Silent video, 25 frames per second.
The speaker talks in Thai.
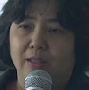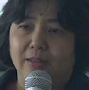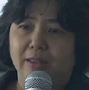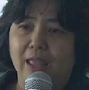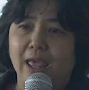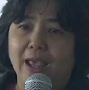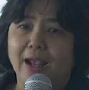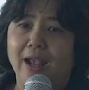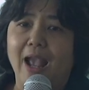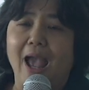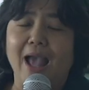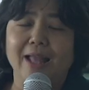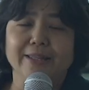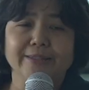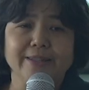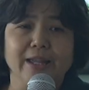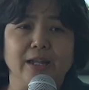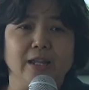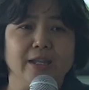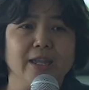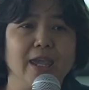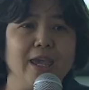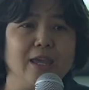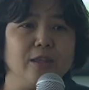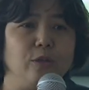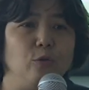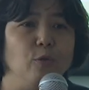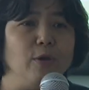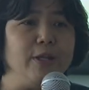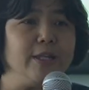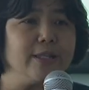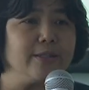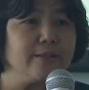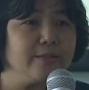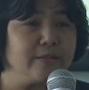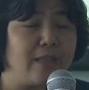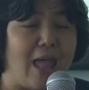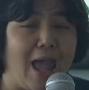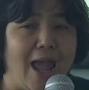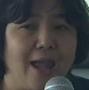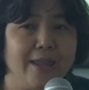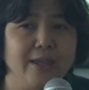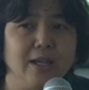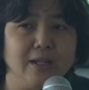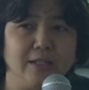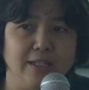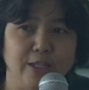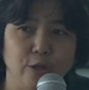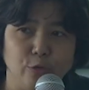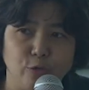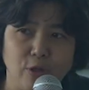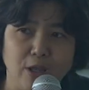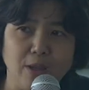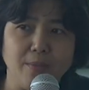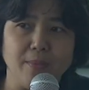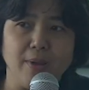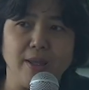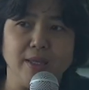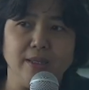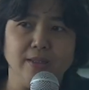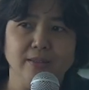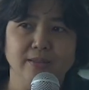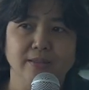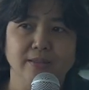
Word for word: แต่การสังเกตด้วยตาอย่างเดียวได้ไหม